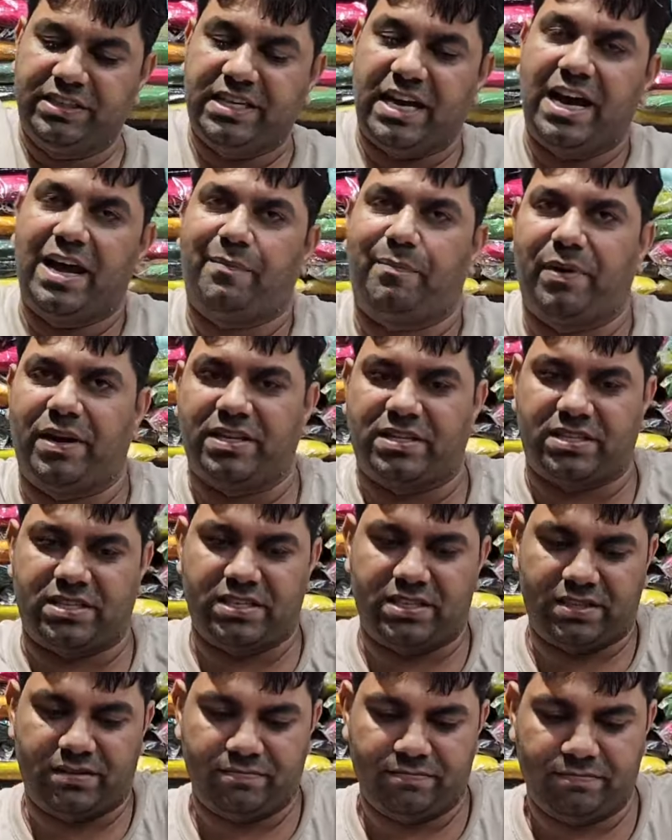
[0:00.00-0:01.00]
डिजायर प्लस
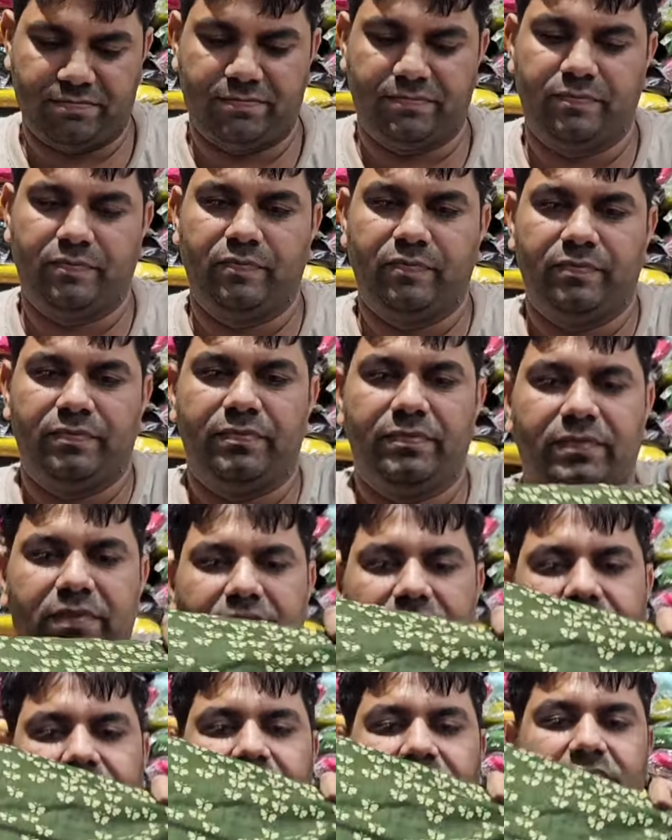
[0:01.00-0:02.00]

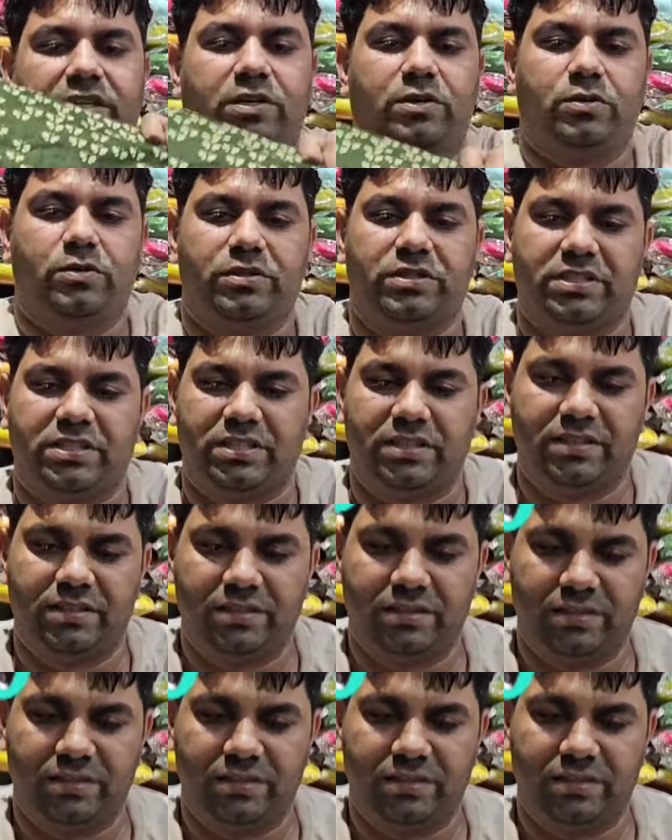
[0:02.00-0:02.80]
ये देखो जी